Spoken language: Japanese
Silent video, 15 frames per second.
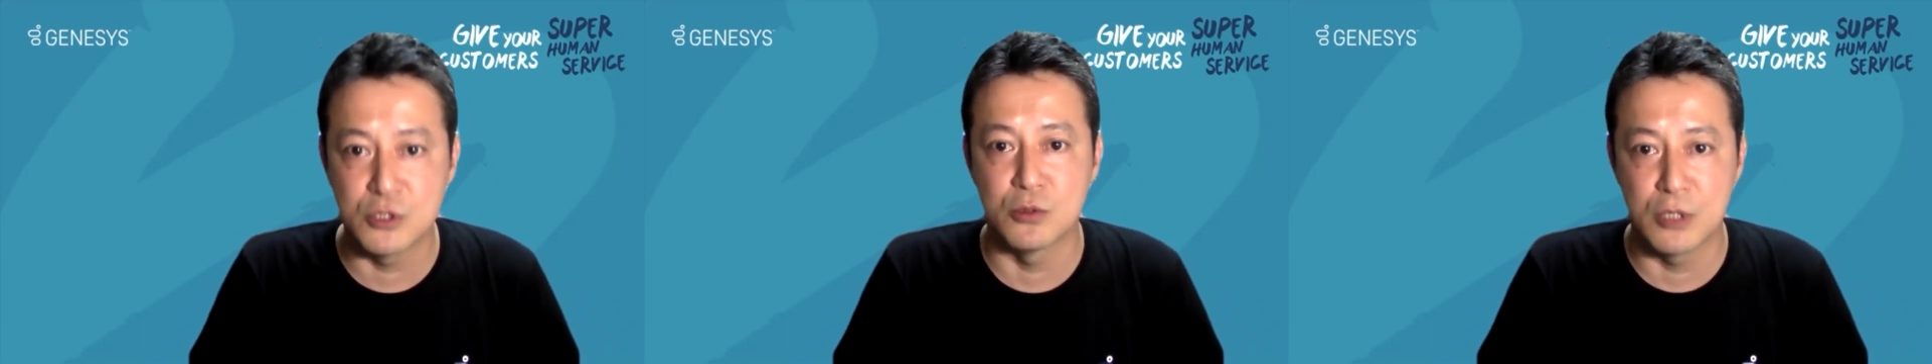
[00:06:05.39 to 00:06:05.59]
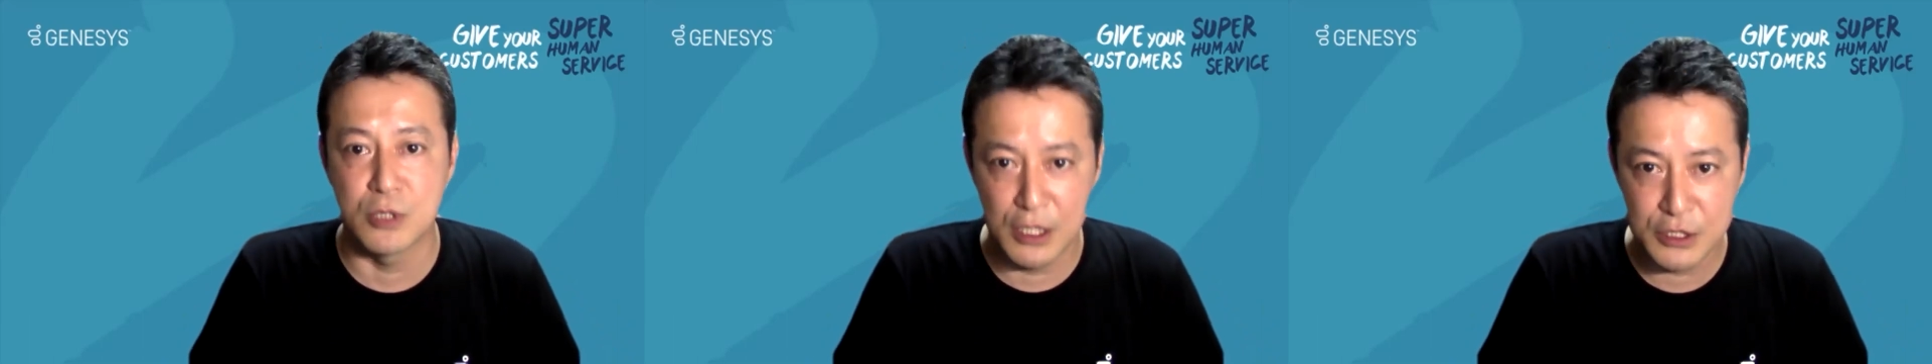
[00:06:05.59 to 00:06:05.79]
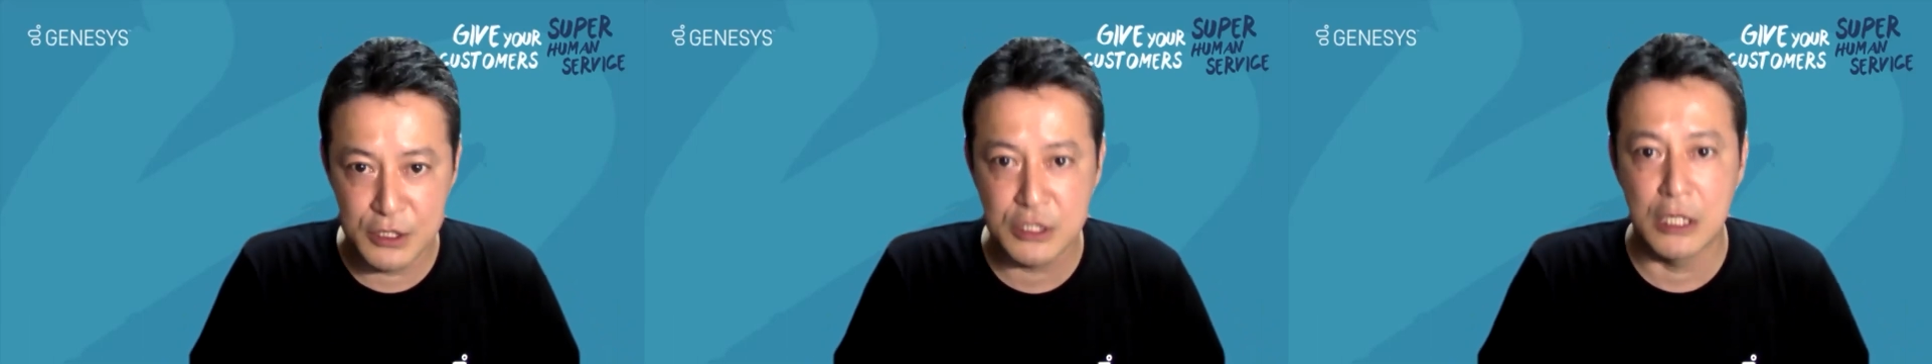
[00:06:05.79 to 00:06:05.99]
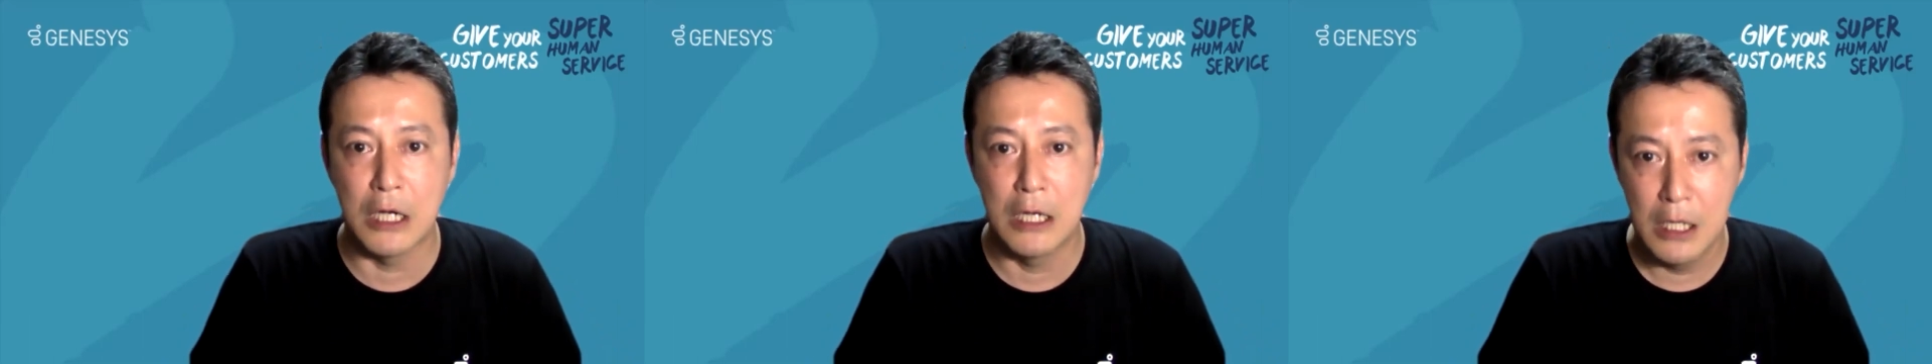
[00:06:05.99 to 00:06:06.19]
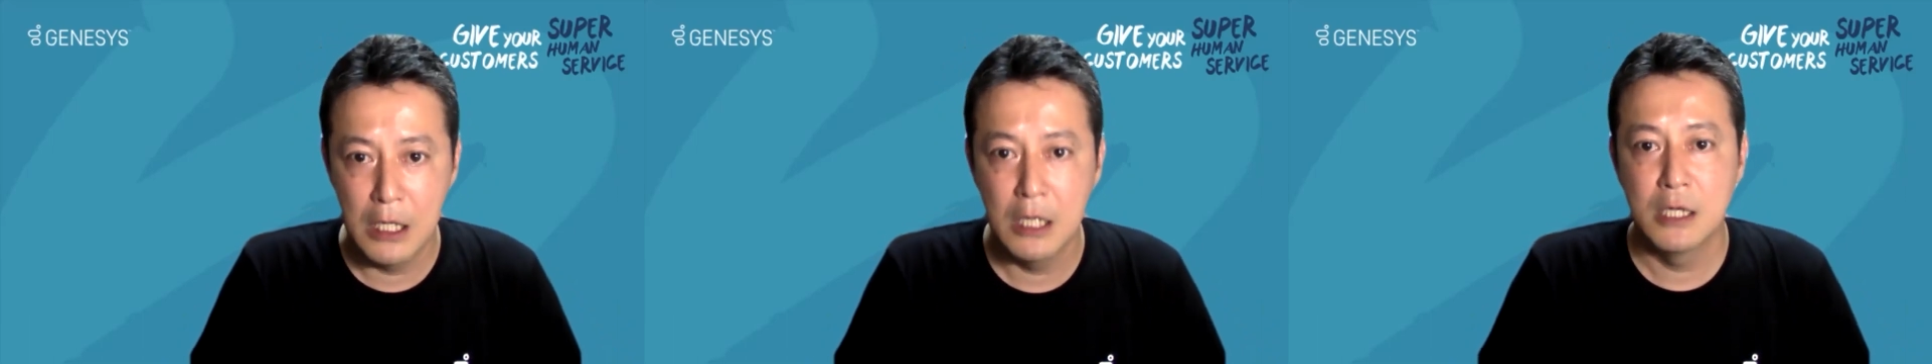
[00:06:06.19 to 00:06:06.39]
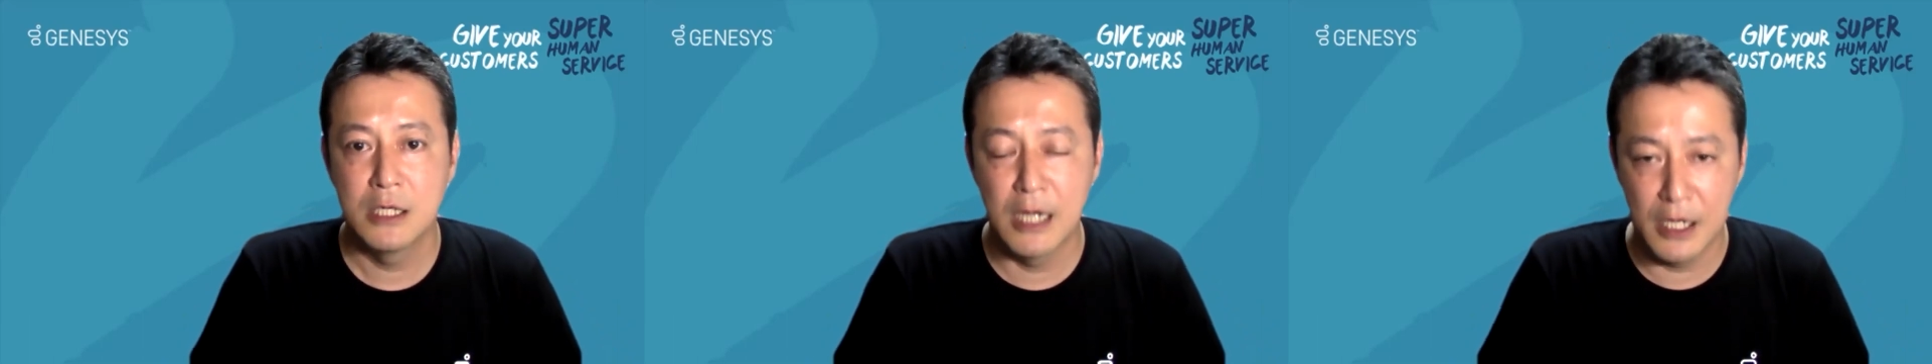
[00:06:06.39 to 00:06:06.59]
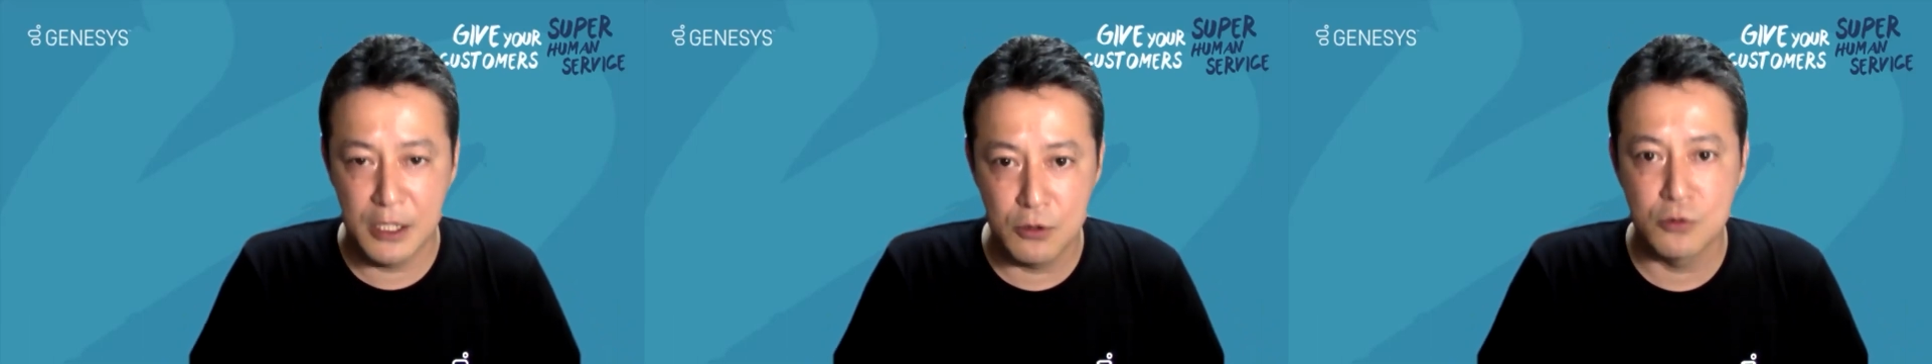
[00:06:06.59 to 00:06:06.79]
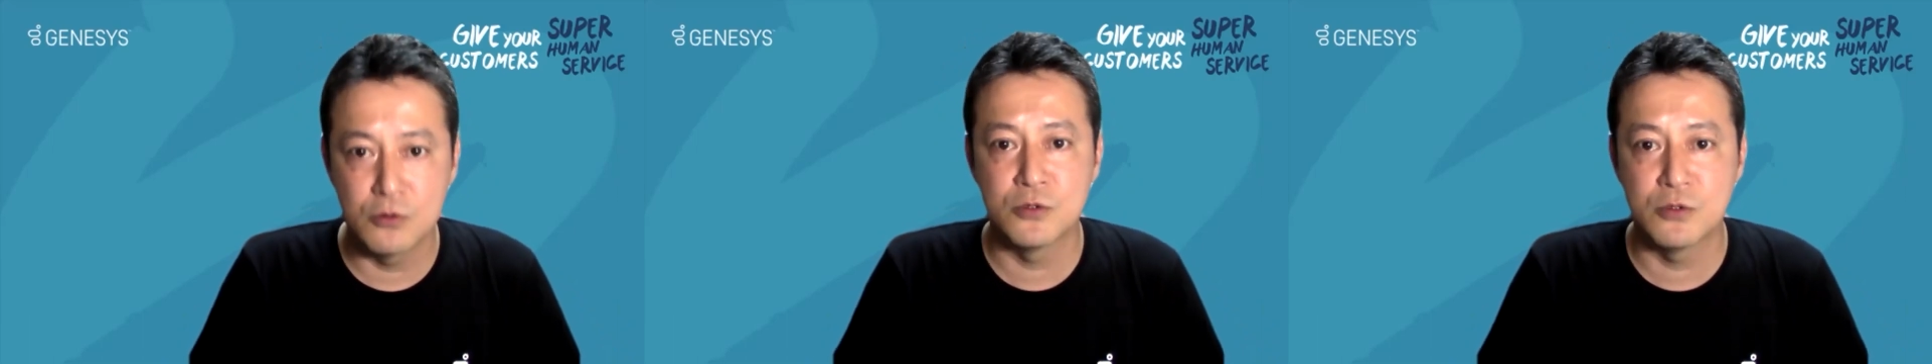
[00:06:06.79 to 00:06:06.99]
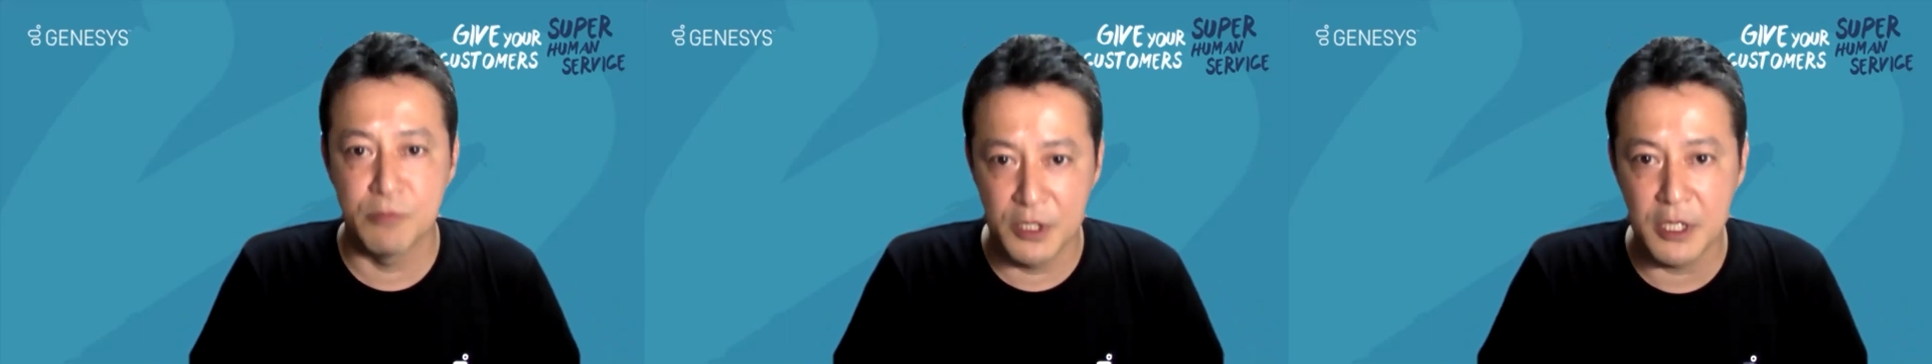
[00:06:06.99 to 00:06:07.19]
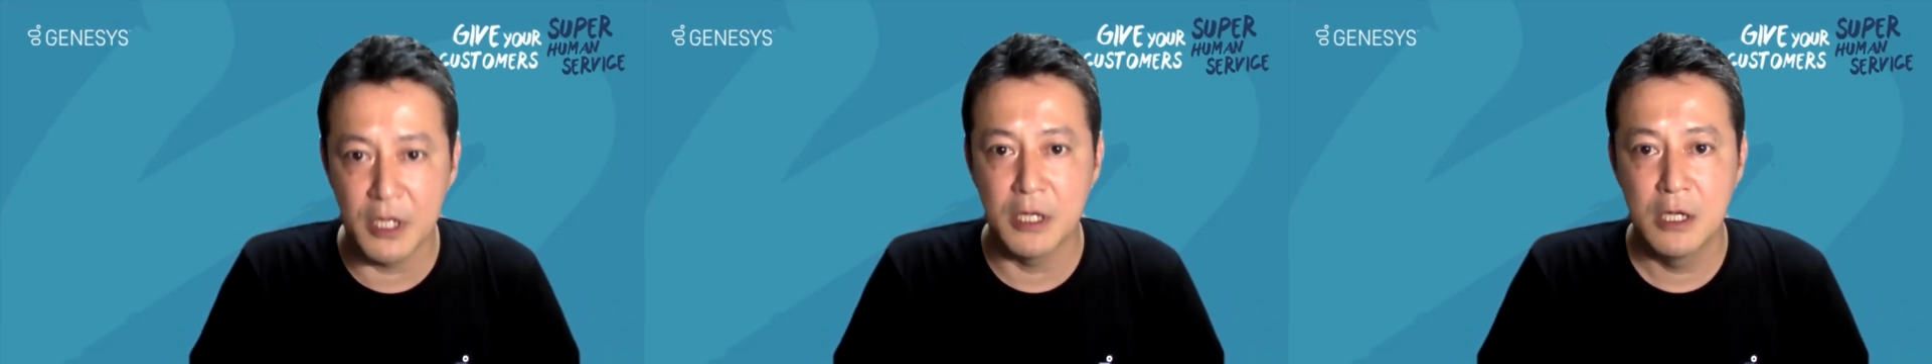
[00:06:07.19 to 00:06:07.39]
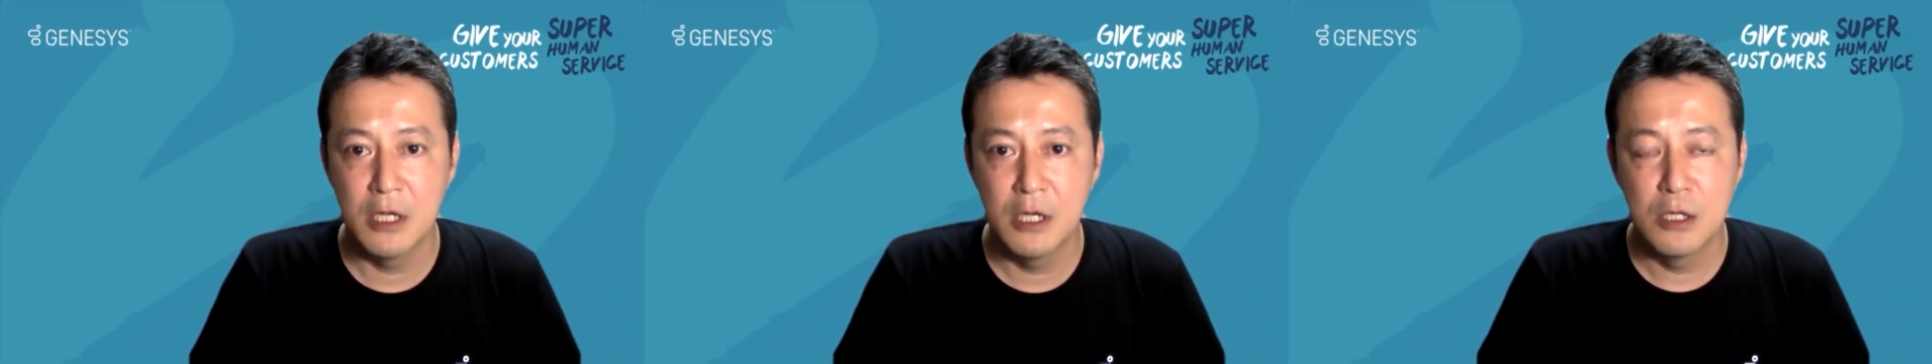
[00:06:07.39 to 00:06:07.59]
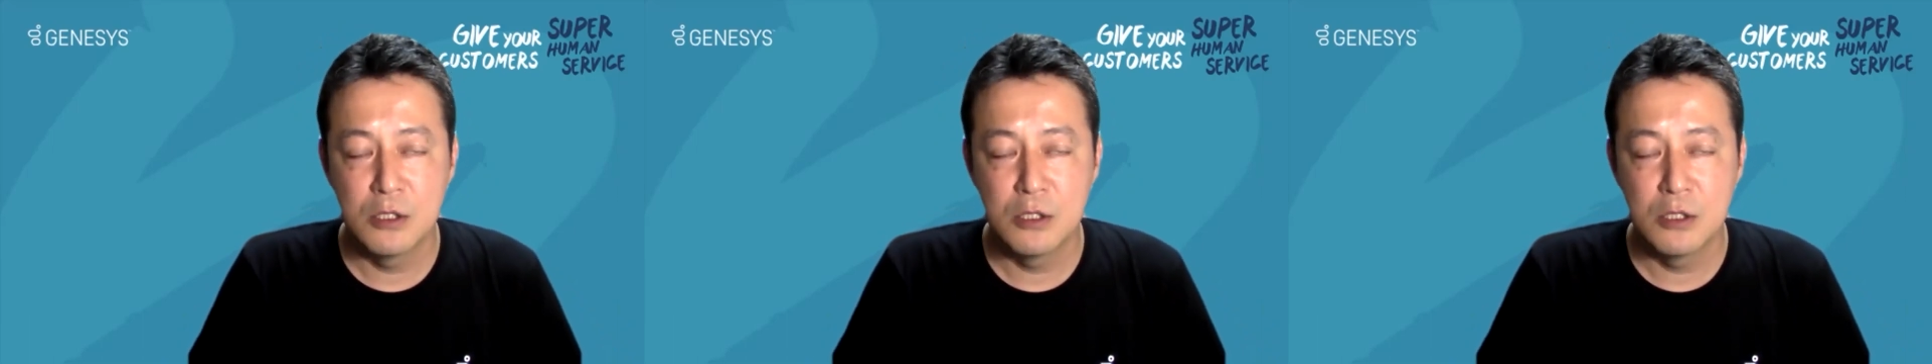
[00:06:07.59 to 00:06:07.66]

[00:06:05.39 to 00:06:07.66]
うちの会社、外国含めて。